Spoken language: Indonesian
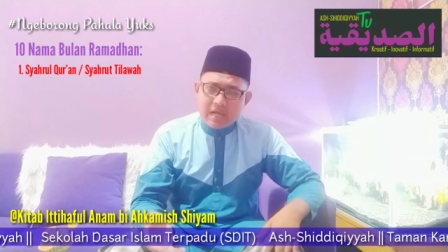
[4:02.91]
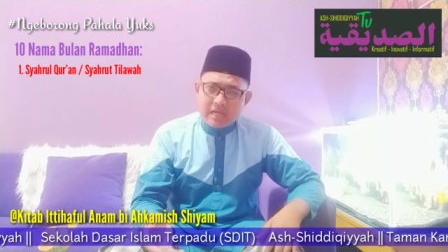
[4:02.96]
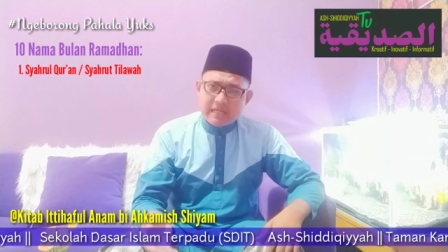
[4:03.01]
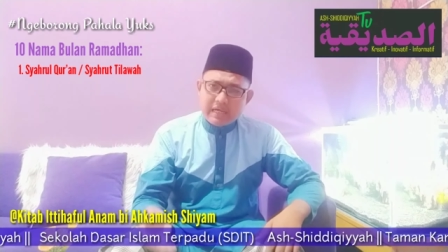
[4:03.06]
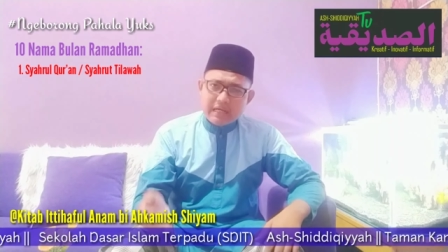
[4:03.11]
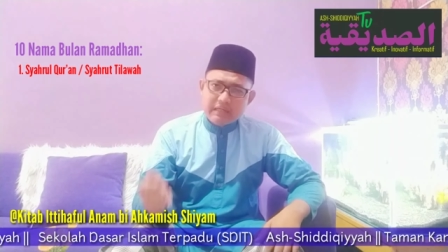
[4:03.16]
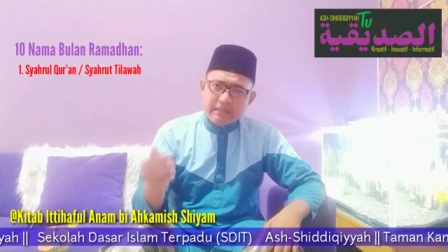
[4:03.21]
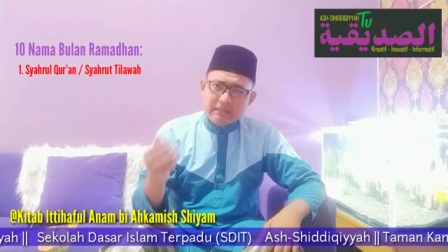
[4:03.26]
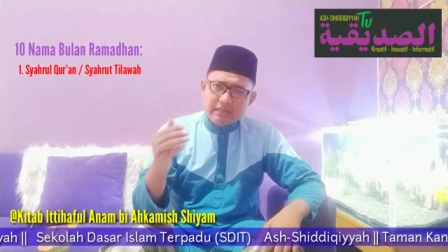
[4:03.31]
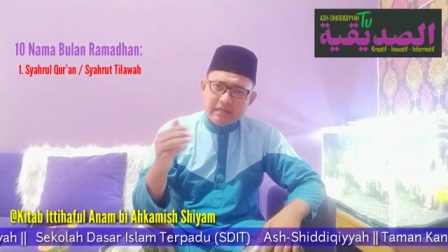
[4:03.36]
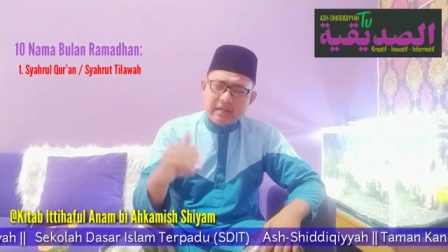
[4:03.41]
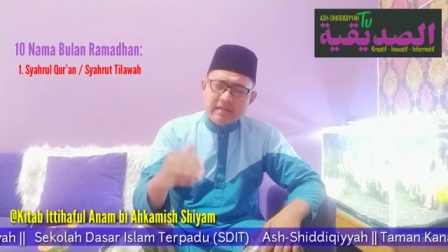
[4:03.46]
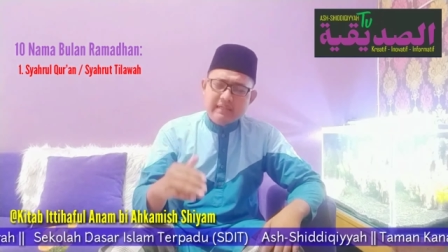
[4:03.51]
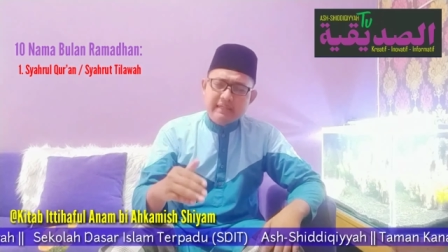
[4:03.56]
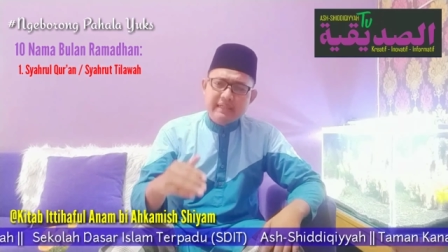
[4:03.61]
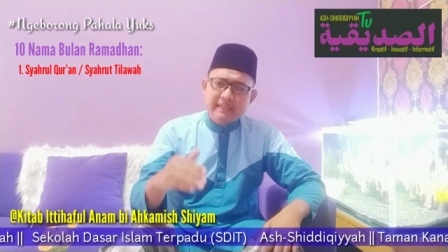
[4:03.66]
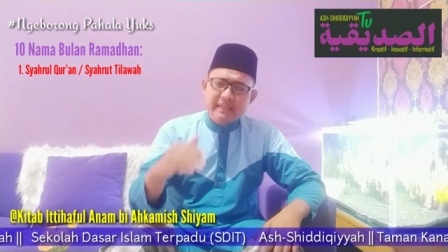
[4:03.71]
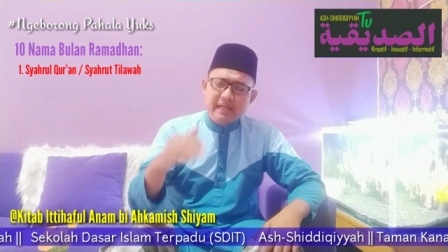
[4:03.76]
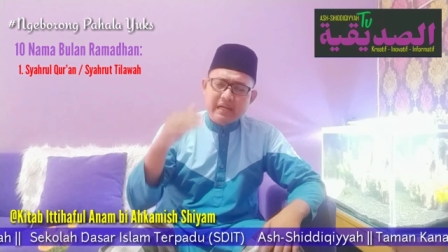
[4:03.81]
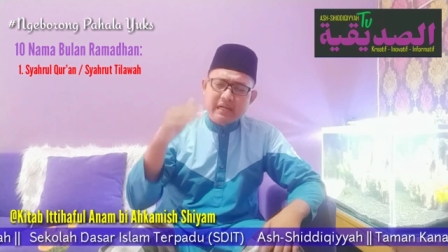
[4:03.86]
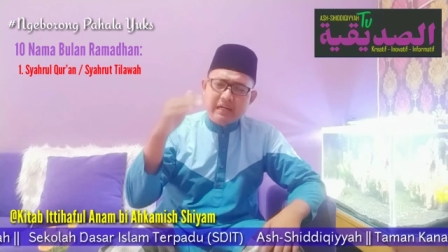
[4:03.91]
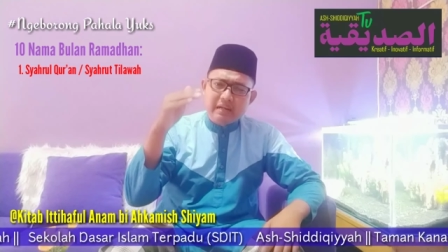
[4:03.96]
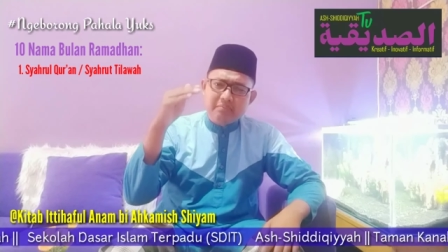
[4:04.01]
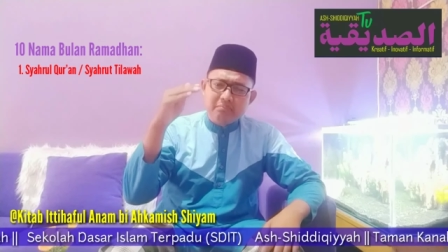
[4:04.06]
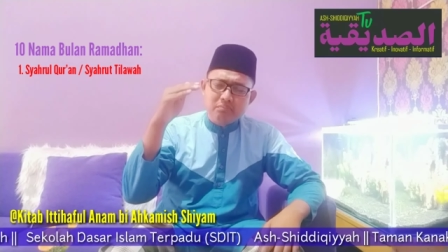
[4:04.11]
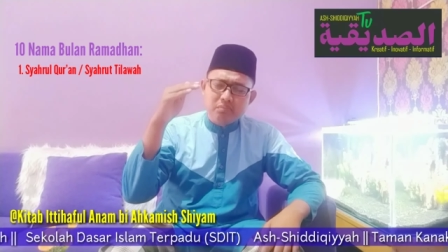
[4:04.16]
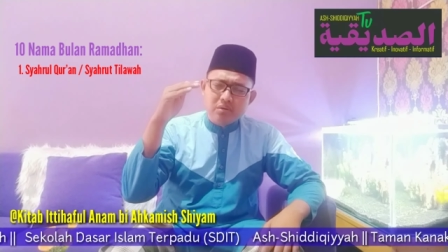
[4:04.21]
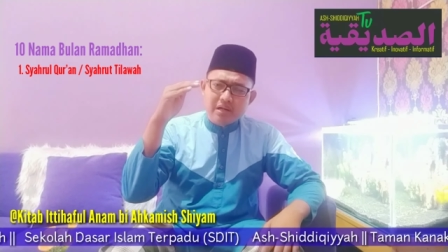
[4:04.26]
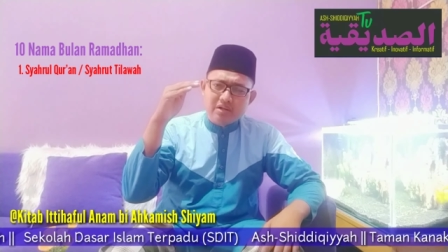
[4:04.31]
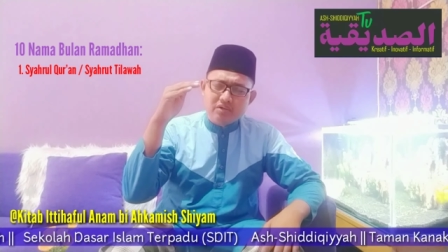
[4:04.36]
Karena di
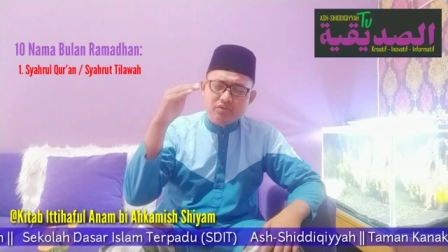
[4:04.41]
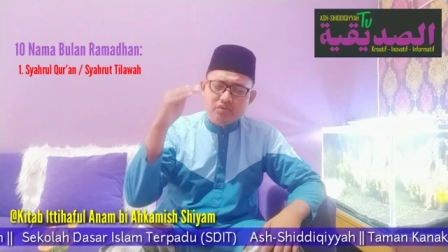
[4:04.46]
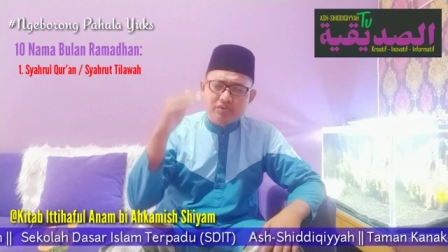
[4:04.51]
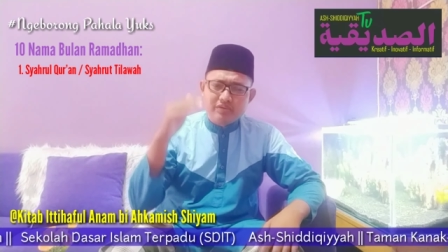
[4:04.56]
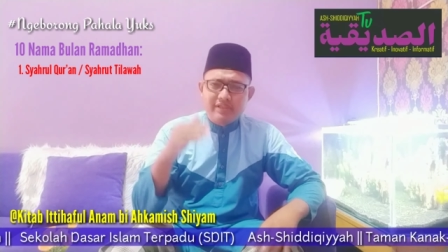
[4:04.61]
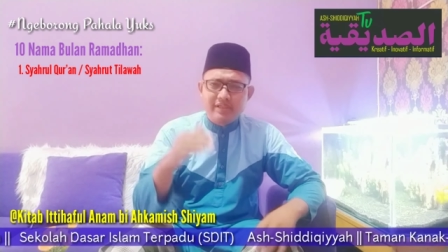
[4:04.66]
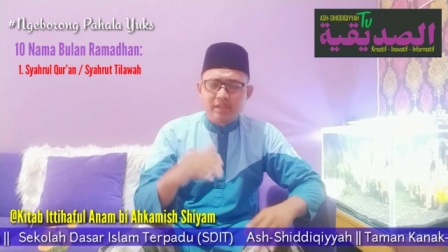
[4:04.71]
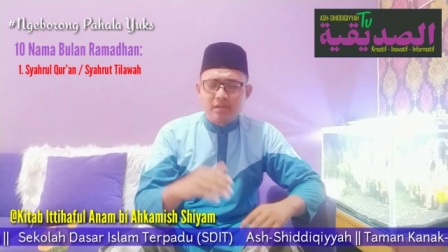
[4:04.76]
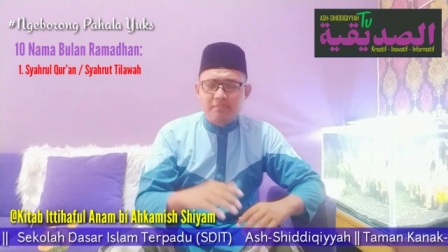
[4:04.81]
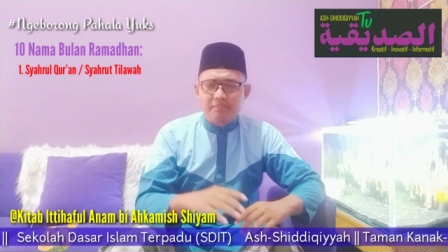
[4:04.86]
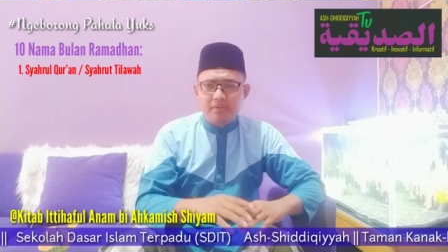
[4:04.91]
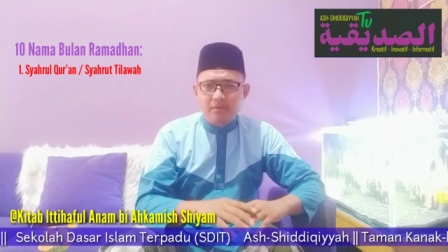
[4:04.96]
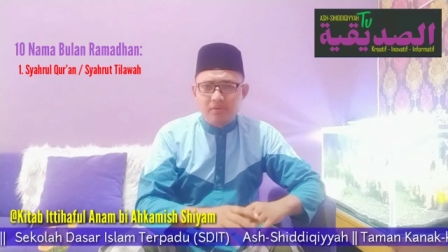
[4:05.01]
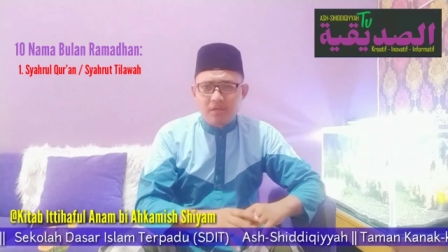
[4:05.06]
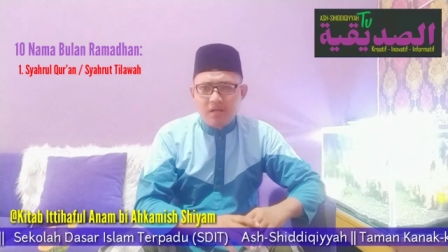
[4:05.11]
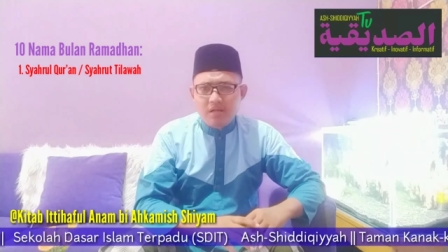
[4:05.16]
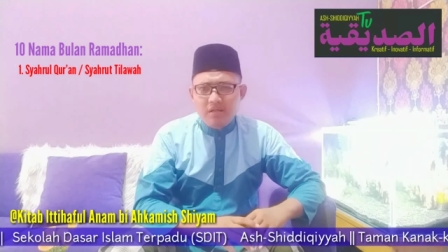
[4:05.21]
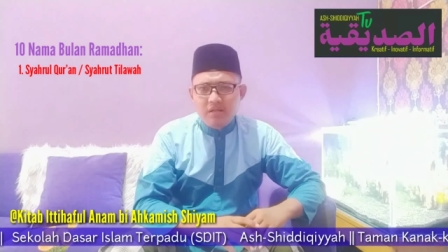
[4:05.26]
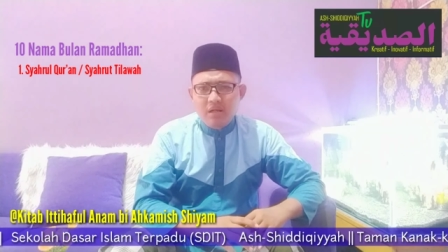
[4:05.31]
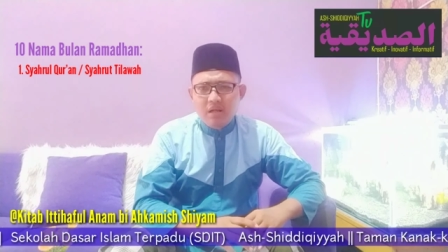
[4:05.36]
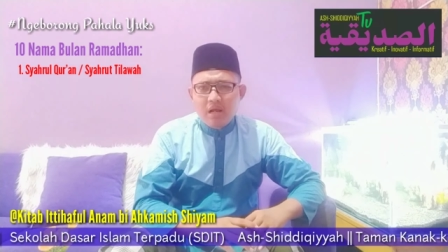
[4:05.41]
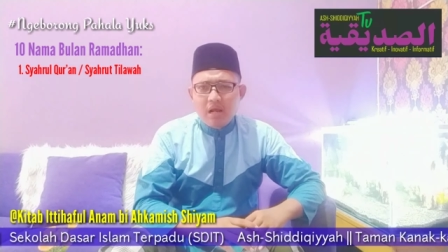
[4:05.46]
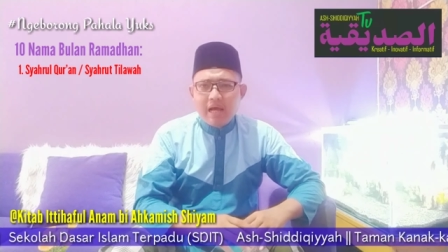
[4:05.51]
dalam bulan suci Ramadan